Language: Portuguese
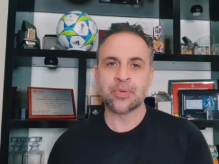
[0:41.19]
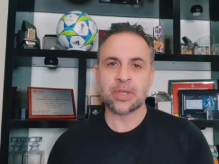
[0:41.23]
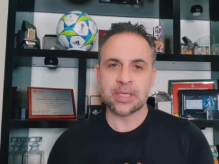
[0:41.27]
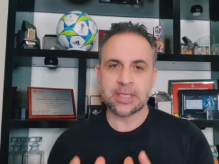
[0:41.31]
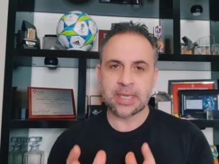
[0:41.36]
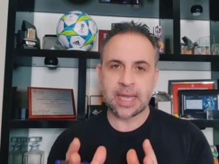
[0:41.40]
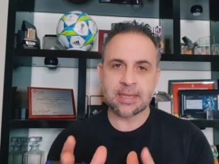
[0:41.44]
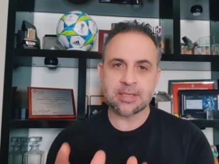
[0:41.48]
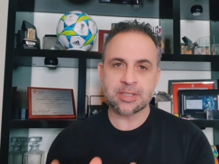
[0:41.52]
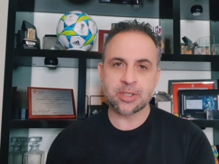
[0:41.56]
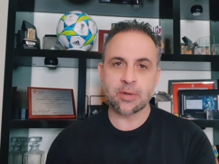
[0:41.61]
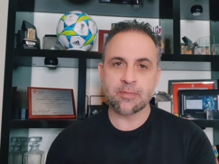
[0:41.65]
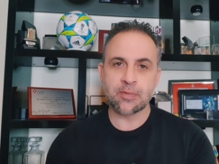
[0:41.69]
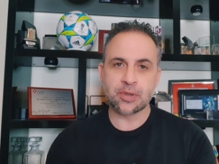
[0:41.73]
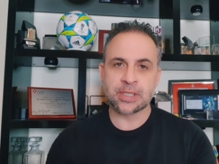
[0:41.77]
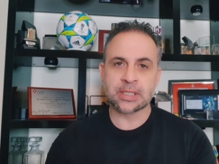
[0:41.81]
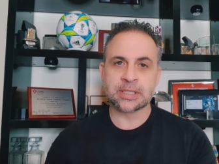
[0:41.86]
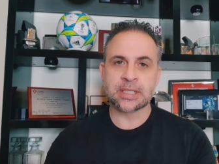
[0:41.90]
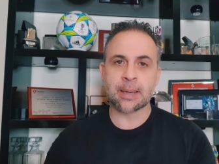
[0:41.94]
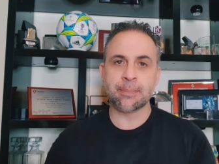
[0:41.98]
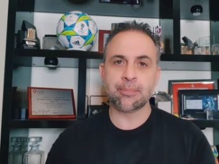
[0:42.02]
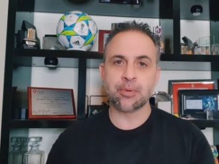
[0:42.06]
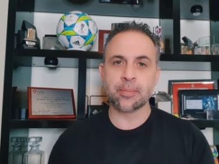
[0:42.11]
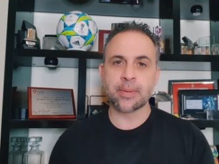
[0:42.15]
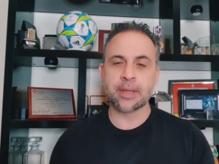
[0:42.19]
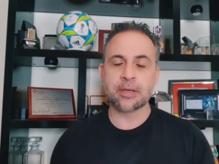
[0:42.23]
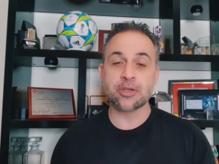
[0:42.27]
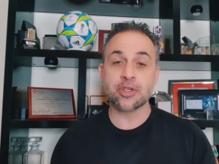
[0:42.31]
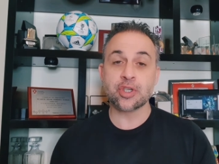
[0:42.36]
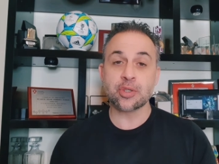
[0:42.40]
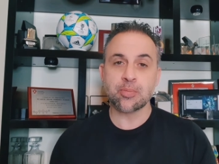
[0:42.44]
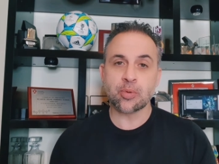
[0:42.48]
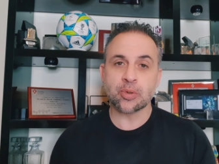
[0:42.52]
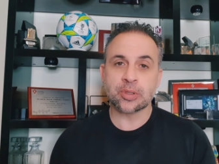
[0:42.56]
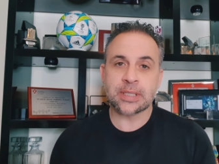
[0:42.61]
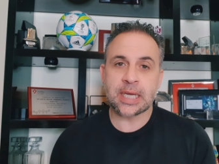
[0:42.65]
e é isso que eu vou tentar, pelo menos,
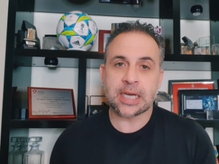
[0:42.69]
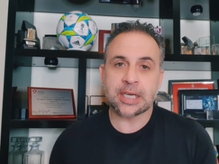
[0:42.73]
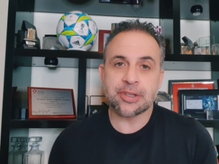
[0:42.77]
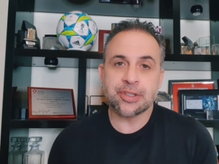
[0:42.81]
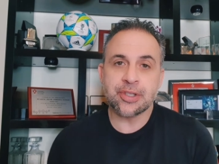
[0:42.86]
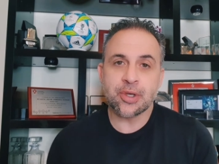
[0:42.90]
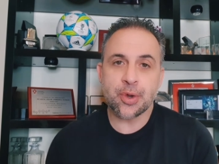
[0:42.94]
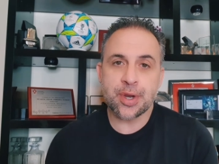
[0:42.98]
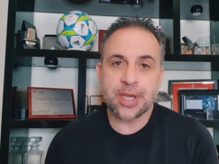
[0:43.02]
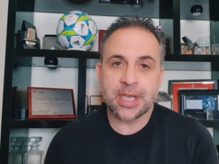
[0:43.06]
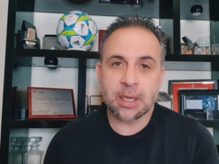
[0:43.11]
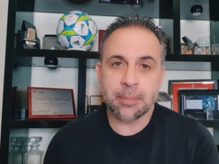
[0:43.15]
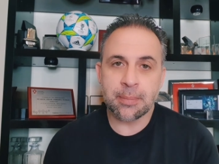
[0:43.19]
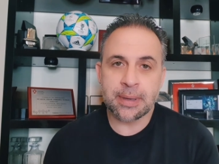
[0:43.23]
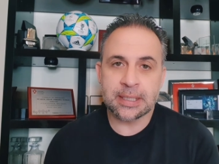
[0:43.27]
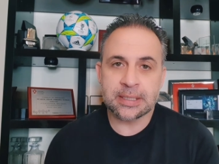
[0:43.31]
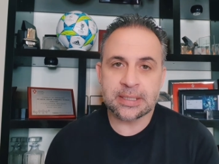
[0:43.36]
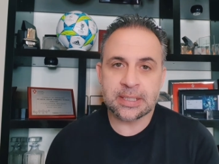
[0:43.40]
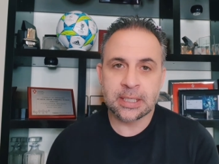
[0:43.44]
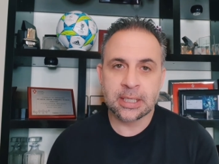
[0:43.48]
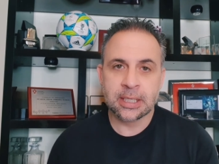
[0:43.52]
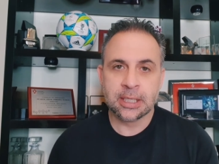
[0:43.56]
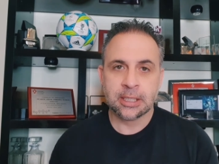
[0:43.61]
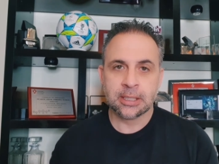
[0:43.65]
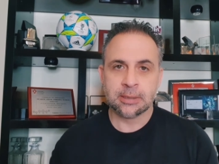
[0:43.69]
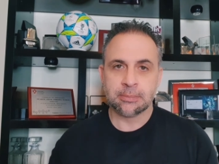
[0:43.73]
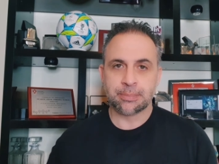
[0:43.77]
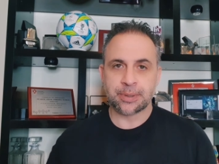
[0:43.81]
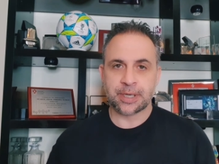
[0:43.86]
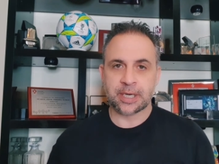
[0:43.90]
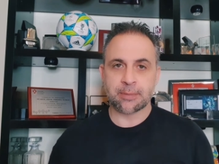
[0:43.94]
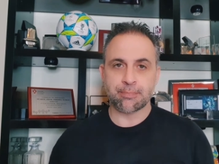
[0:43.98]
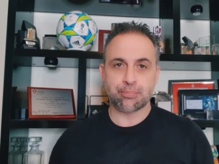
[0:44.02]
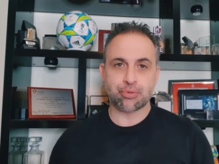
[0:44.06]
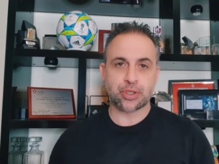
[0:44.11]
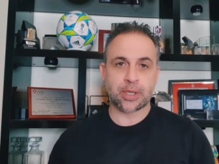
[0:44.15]
desmontar teoricamente
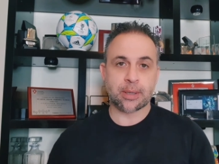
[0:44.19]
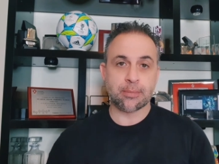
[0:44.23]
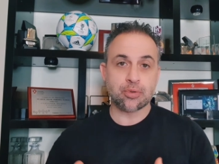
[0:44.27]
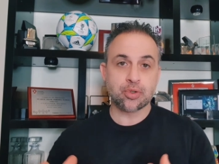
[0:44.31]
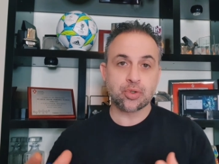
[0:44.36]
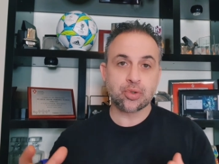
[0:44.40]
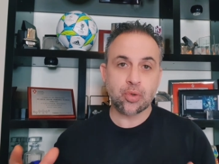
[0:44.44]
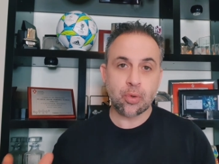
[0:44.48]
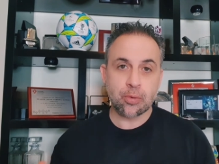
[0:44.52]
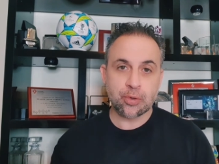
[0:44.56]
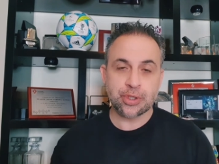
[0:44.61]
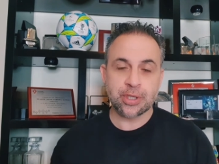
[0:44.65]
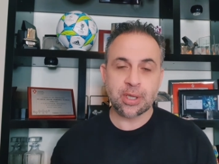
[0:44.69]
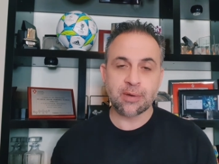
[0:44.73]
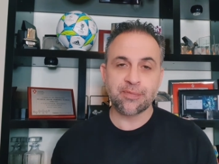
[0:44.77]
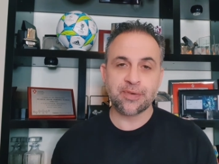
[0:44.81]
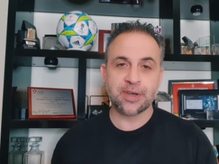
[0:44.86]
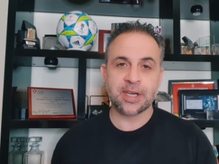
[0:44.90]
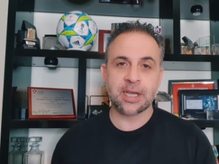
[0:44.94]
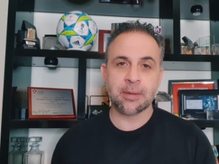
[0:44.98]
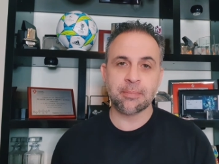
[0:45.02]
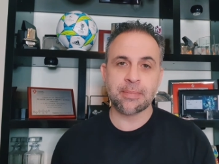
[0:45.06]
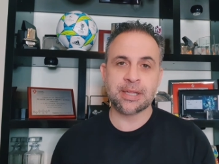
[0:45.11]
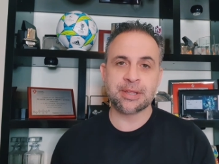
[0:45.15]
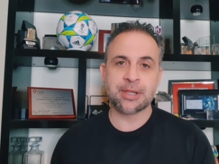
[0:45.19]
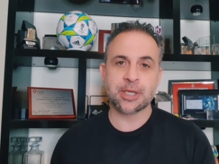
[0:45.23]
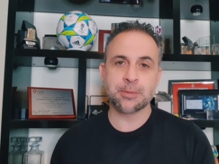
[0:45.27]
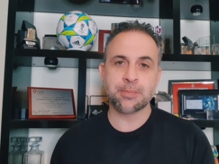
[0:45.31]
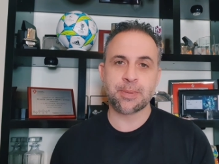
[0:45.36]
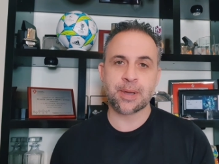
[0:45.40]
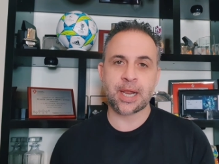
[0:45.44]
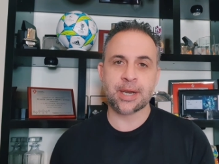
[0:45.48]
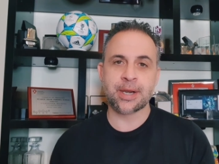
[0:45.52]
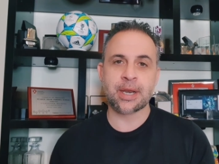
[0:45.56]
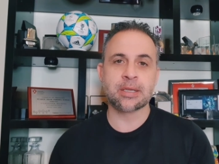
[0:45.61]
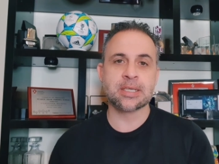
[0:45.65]
para que possamos todos ter ferramentas
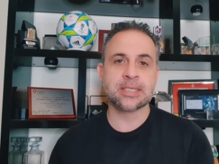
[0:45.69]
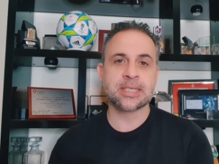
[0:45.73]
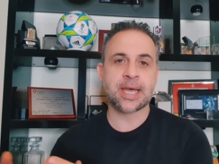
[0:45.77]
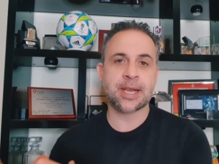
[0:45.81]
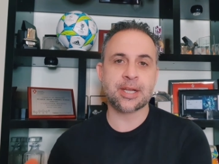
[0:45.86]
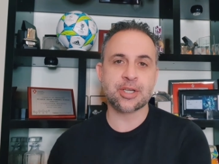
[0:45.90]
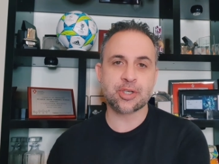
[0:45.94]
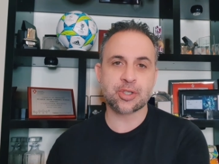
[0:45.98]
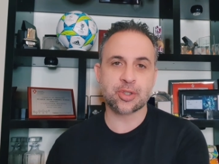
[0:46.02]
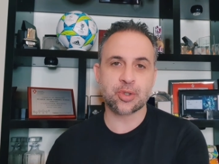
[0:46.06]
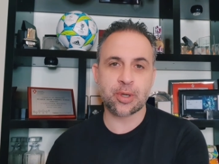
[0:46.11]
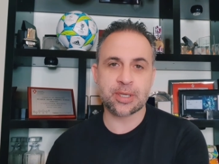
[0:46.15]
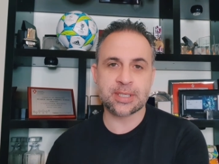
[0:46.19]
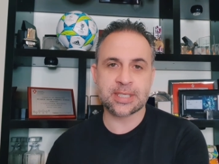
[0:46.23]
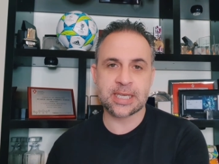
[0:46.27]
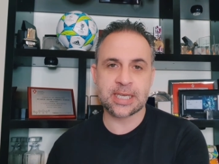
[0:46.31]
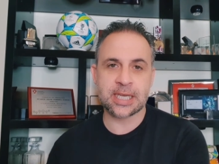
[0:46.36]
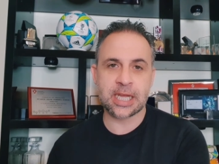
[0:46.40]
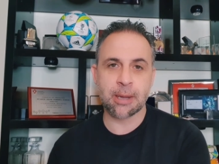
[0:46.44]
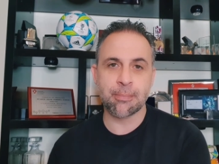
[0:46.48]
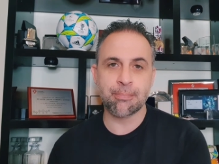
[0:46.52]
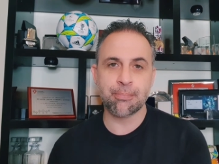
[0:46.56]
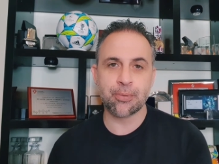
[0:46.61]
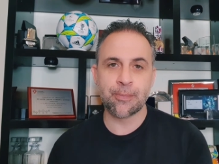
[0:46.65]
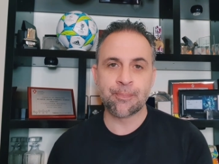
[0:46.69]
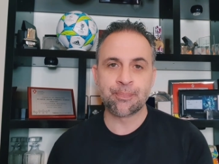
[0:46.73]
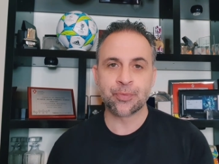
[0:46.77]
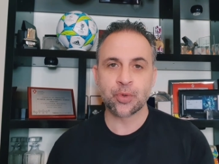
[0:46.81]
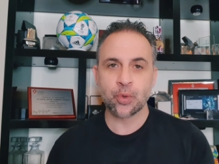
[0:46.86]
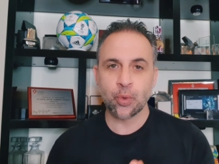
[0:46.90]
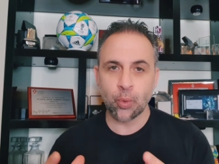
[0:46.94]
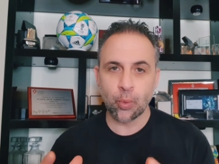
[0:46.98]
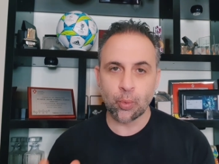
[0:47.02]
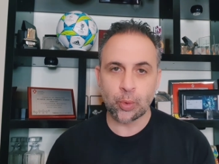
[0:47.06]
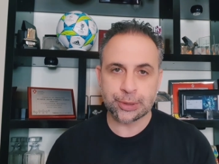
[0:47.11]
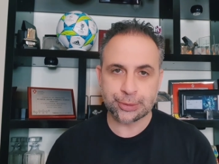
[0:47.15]
para analisar as questões em campo
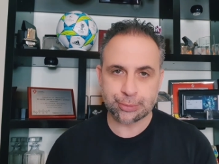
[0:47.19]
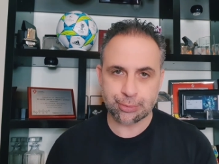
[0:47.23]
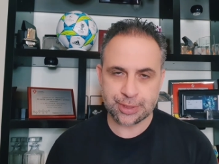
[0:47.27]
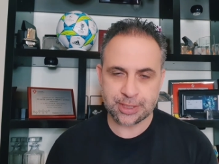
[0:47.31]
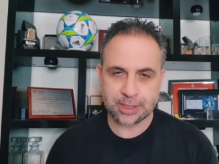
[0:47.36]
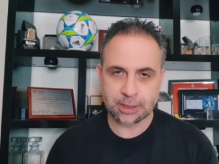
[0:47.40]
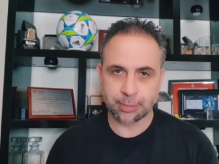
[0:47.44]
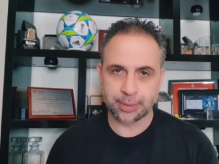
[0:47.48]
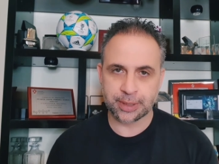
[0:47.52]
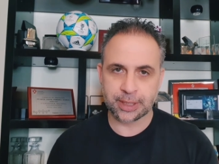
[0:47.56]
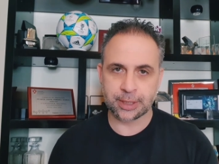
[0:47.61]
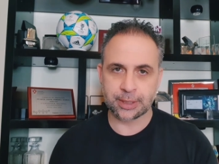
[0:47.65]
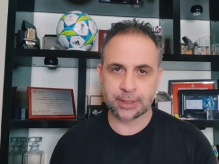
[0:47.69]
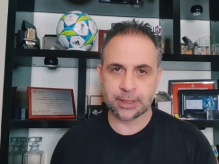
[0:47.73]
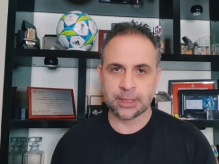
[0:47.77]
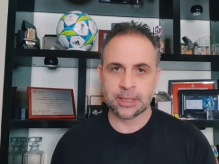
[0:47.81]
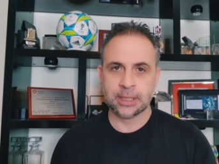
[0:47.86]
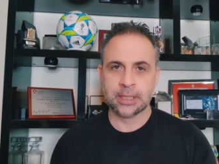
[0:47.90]
com outro saber.